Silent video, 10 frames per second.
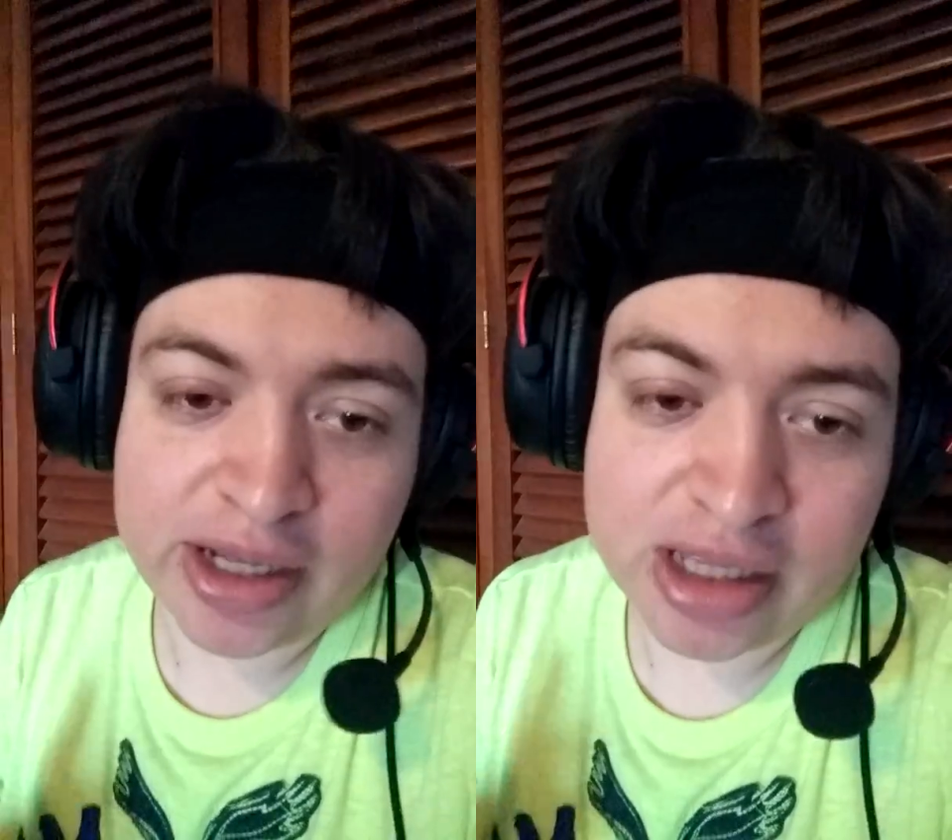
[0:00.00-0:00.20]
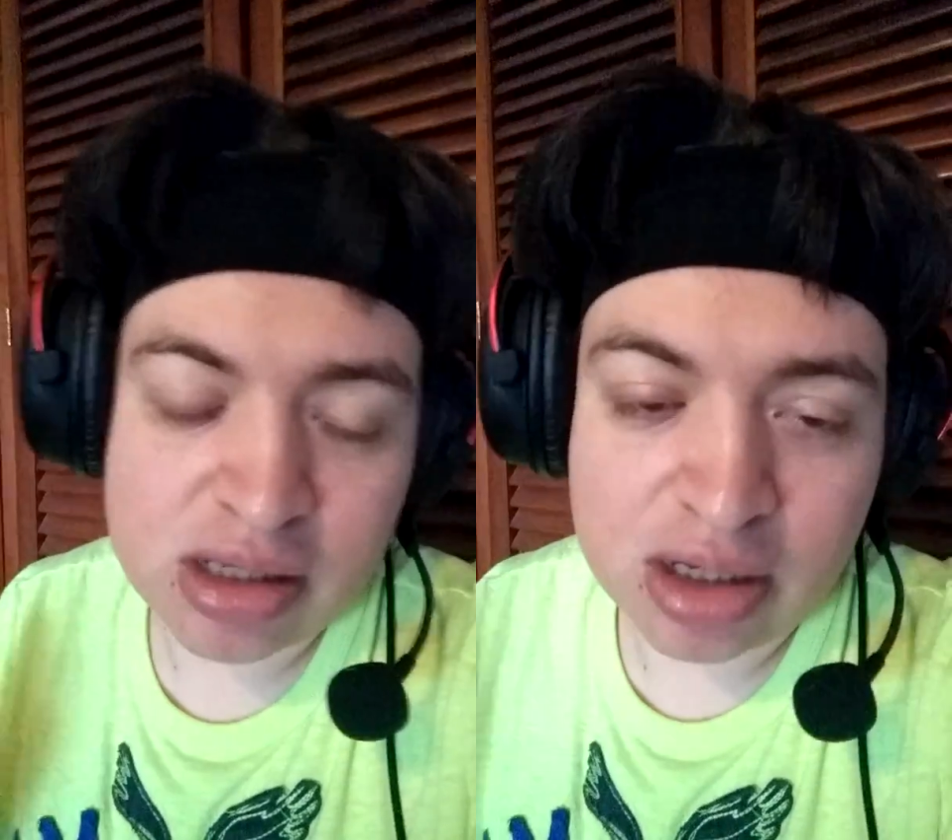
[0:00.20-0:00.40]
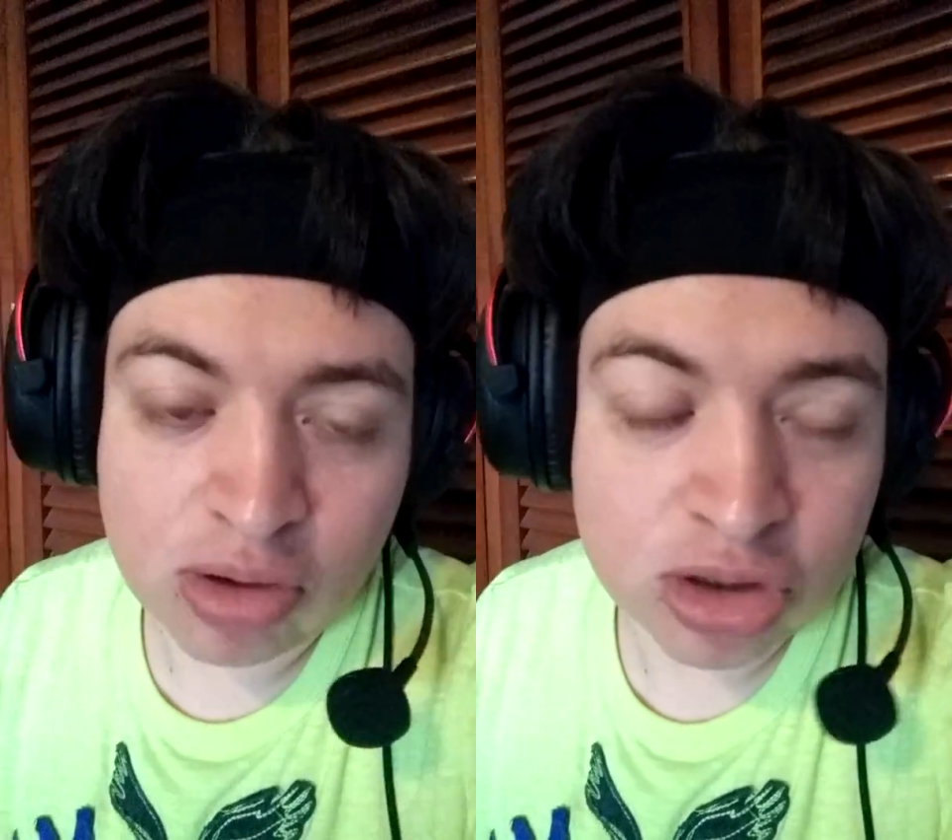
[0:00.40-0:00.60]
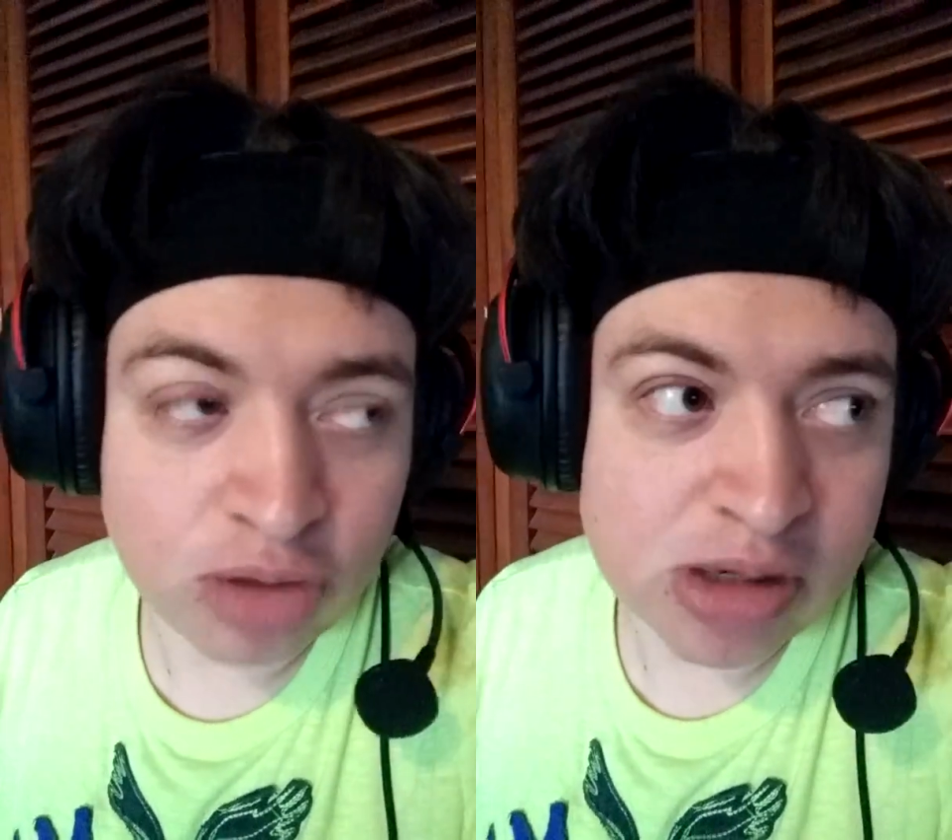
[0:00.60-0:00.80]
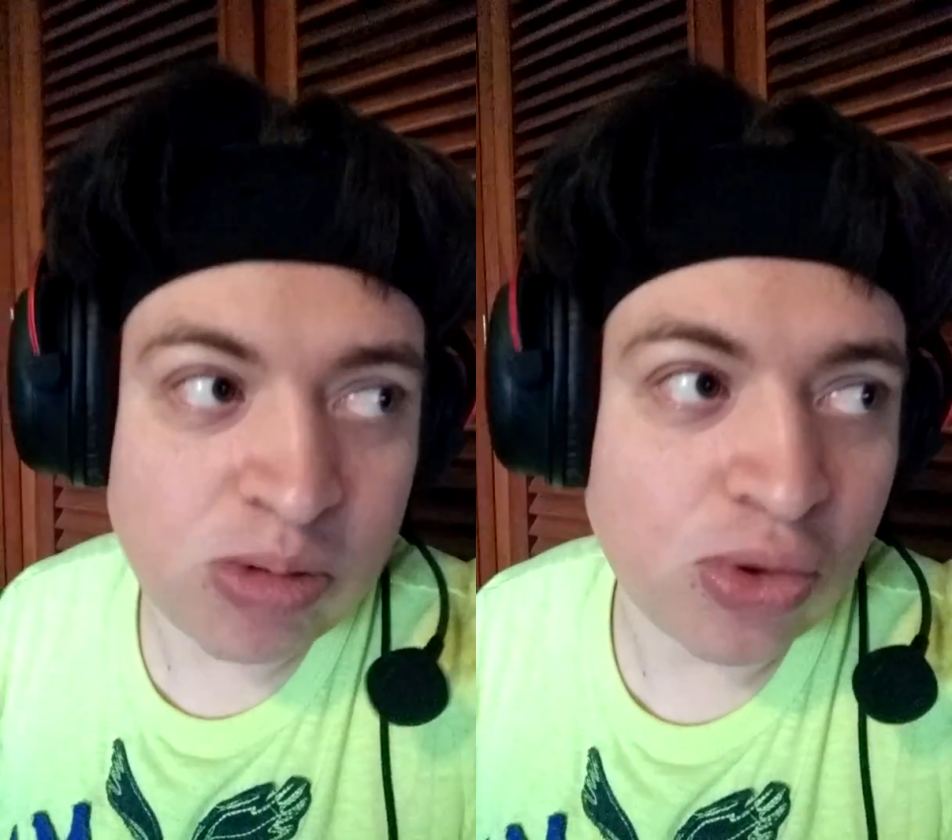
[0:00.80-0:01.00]
que es el
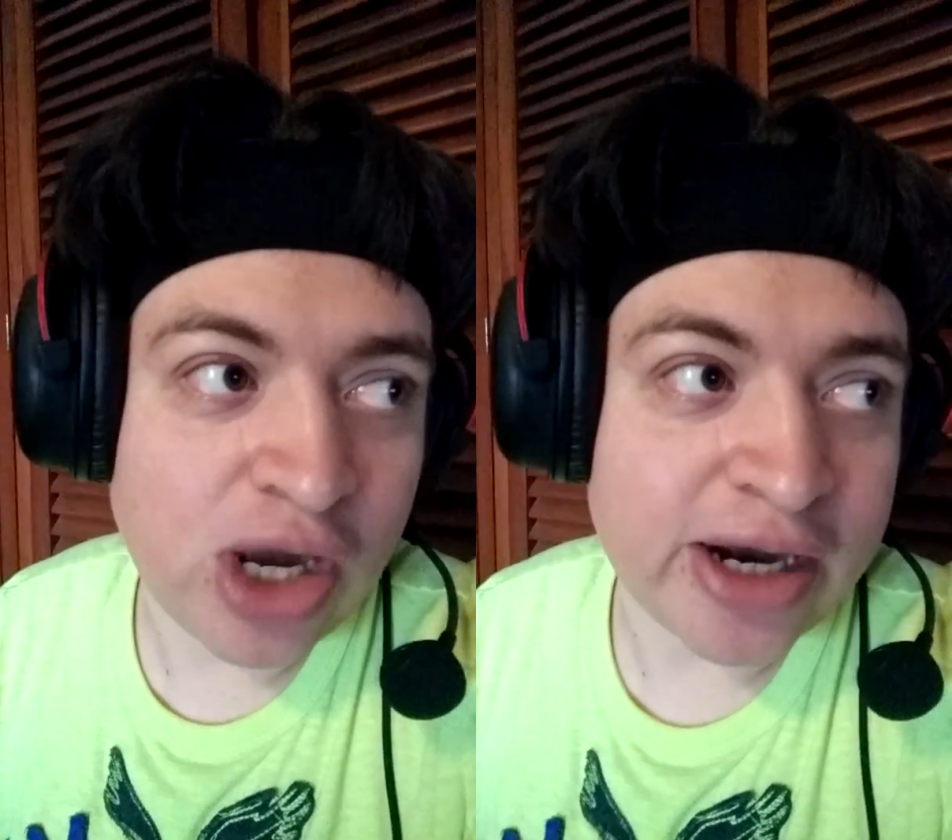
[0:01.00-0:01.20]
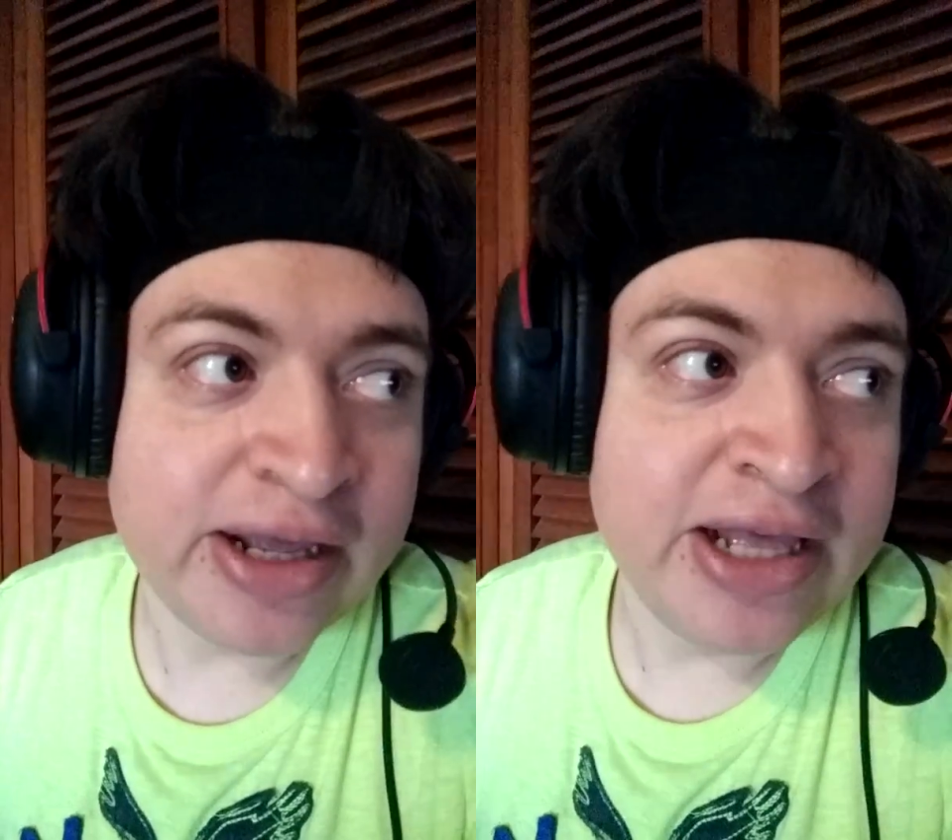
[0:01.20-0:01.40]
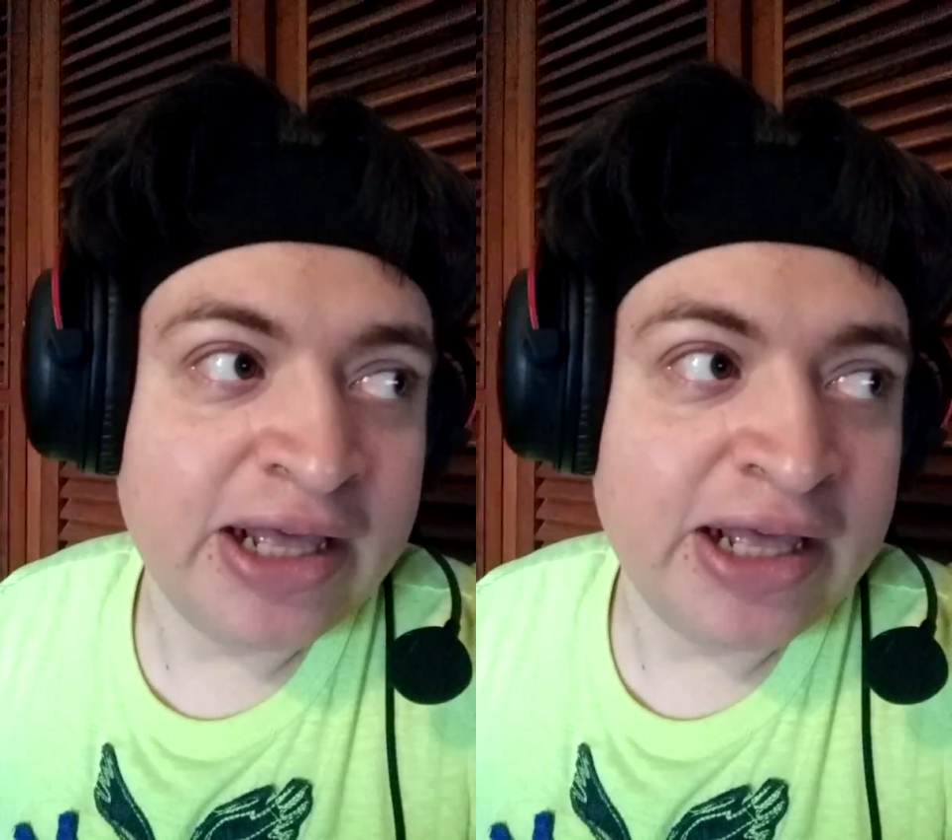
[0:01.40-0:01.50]
otro más popular,